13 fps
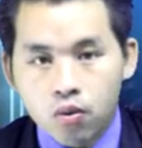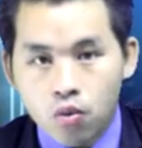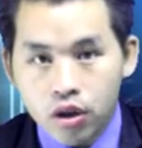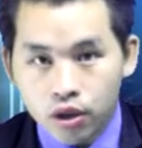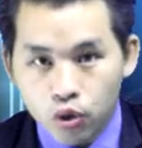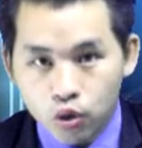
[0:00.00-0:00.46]

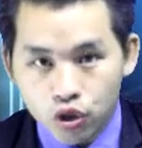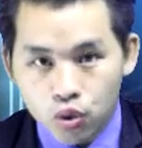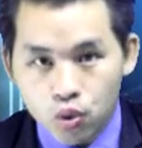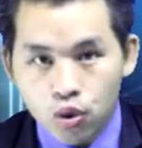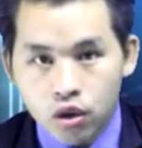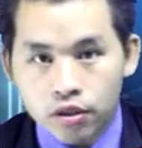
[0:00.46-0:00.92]
quan tôi
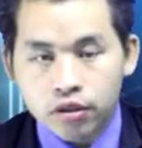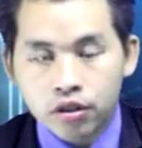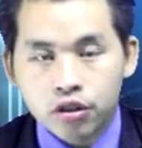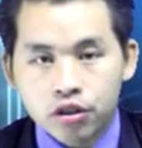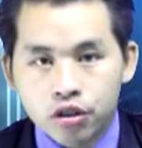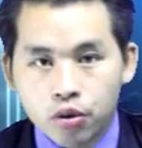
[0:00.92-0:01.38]
dù là
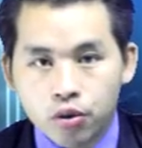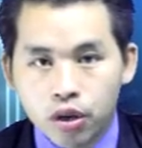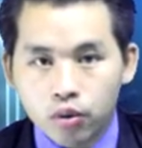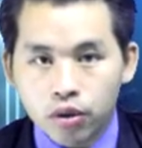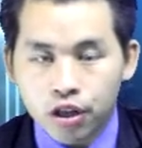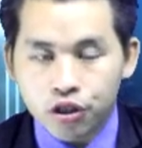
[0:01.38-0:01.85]
giờ trào
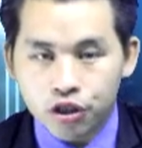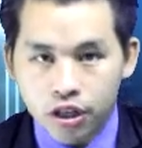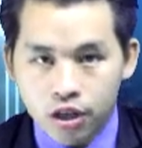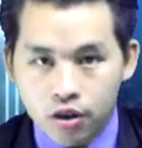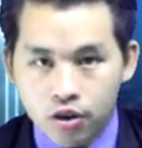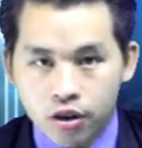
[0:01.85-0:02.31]
nên nó ta
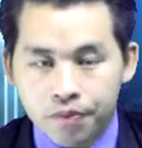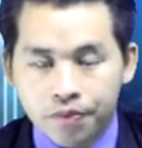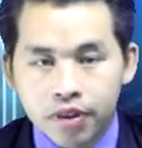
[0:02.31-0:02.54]
xịn nọ